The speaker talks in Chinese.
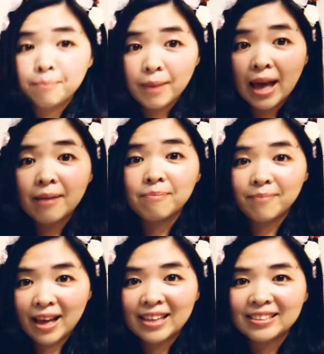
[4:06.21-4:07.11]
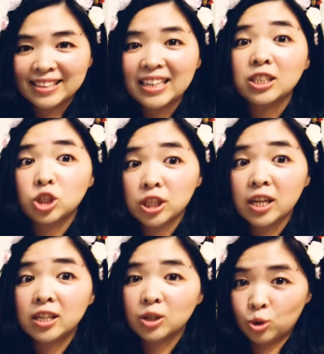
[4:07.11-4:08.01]
慢慢的
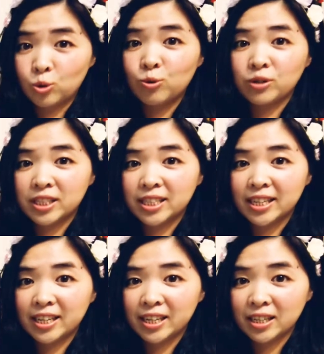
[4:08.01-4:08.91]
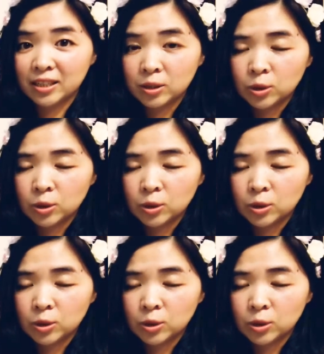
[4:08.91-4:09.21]
深呼吸，